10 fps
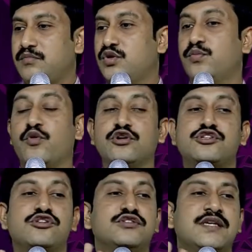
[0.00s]
మీరు
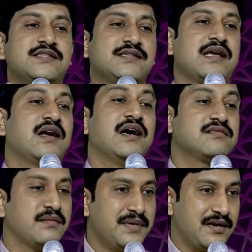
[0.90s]
భోజనం చేసే
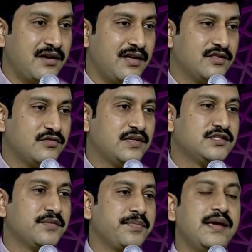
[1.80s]
అర్హత మీకు లేదు
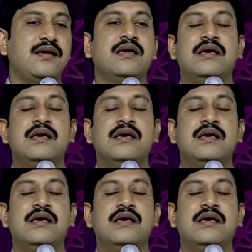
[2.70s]
అని చెప్పి